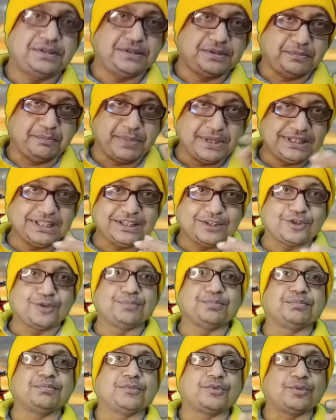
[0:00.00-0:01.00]
ব্যতিক্রম
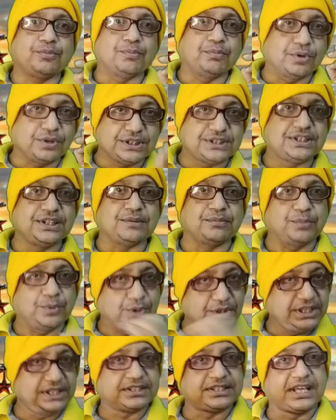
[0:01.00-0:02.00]
বলেছেন
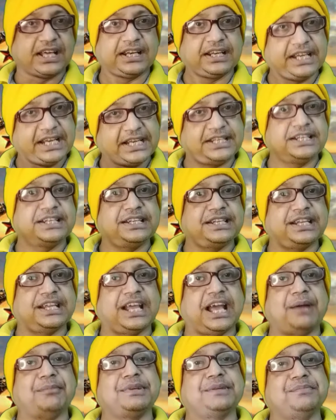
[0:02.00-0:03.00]
বলেই তার এটি নিয়ে
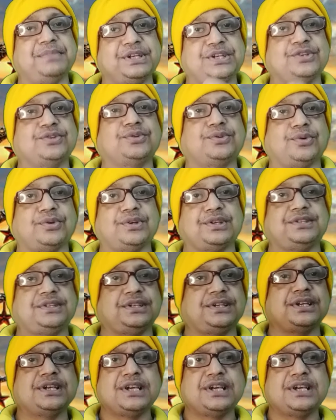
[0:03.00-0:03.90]
আমি ভিডিও করেছি